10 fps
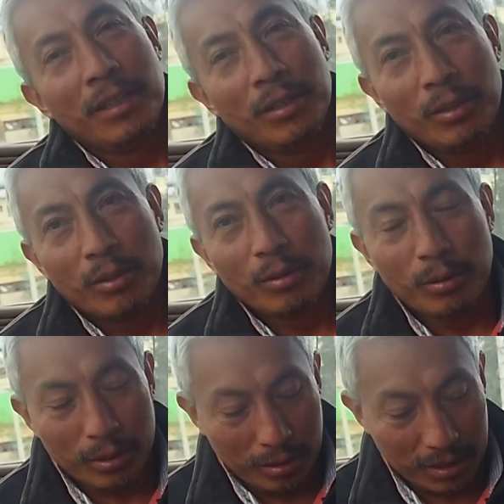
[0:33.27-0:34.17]

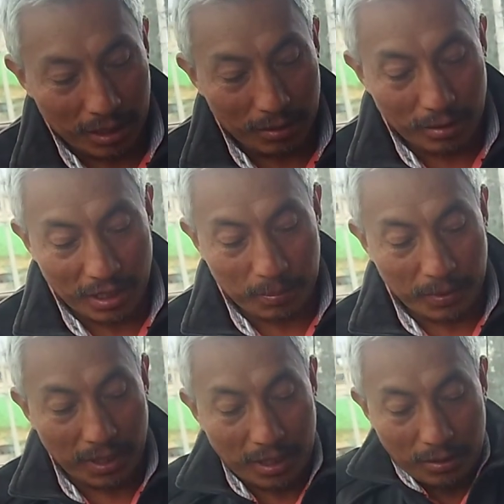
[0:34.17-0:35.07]
Un gusto saludar
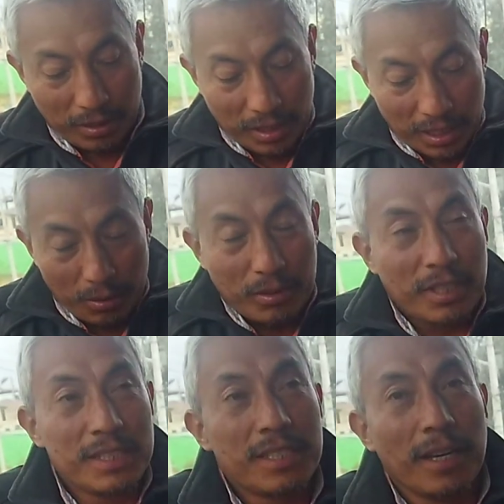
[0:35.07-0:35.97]
para toda la
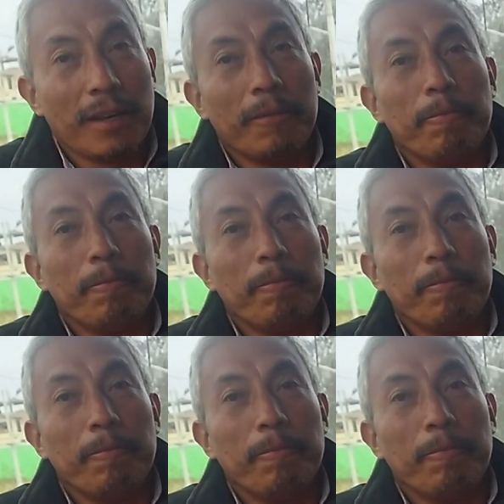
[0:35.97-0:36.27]
audiencia.